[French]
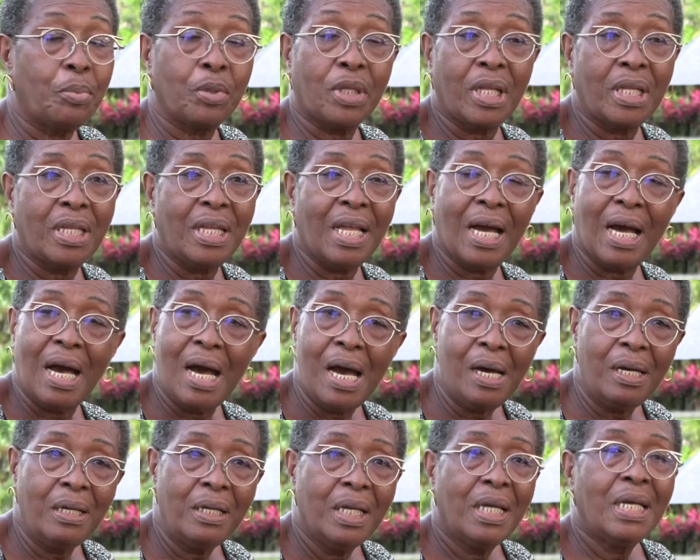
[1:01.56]
peut-être des
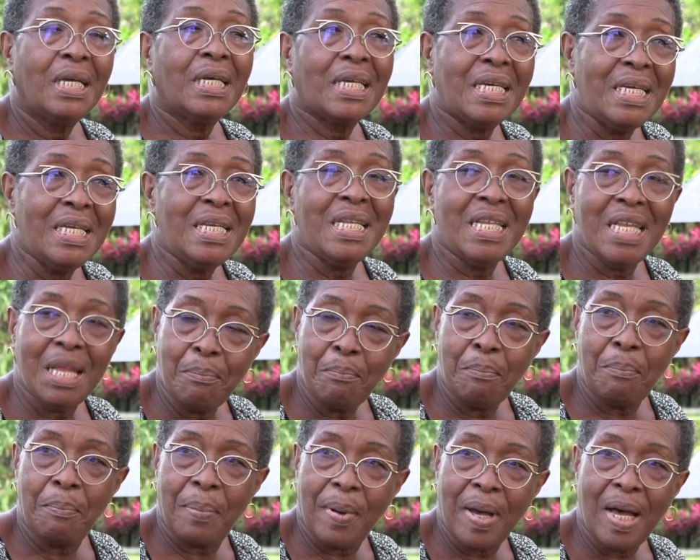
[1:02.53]
rares qui
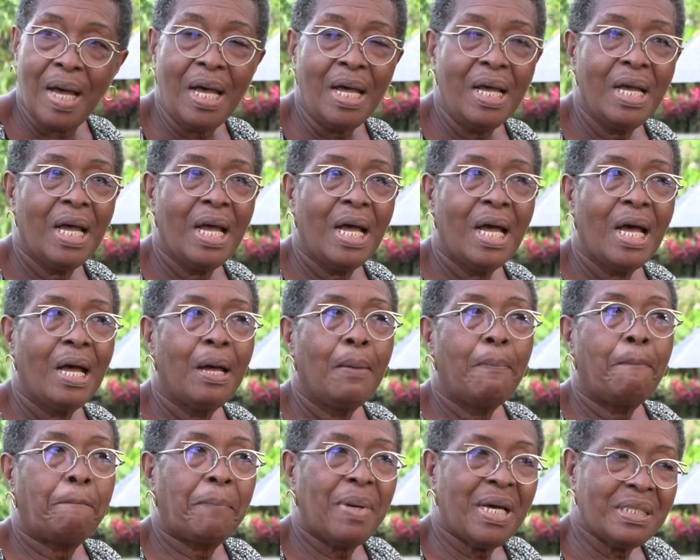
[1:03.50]
n'aiment pas
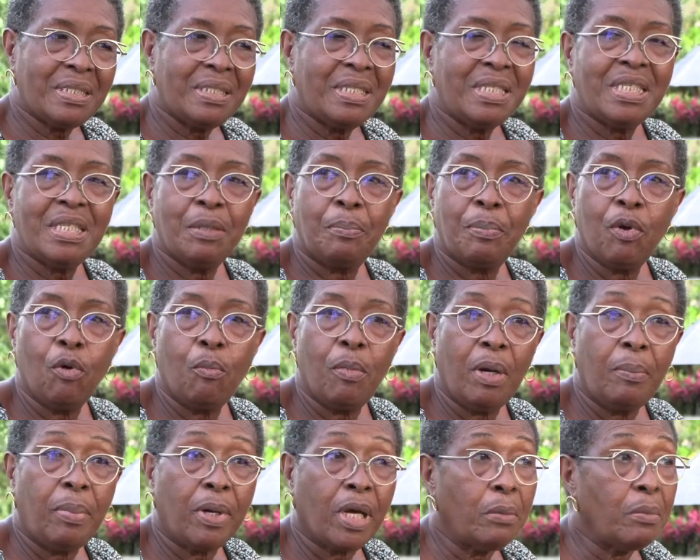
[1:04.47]
participer au
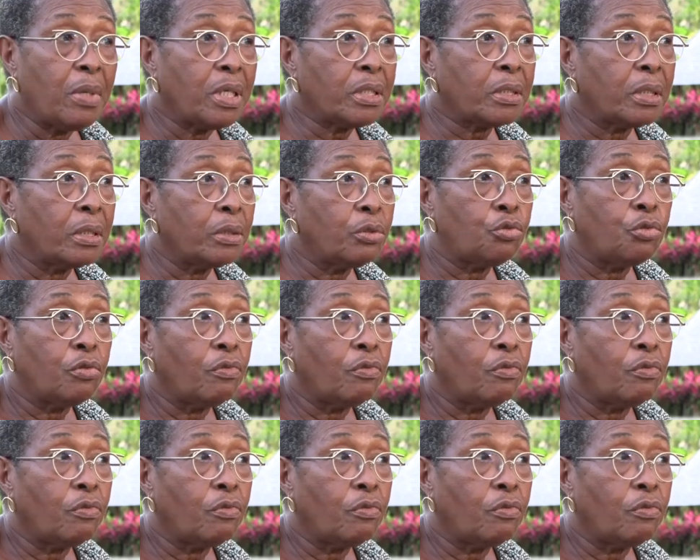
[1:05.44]
bal Paris masqué.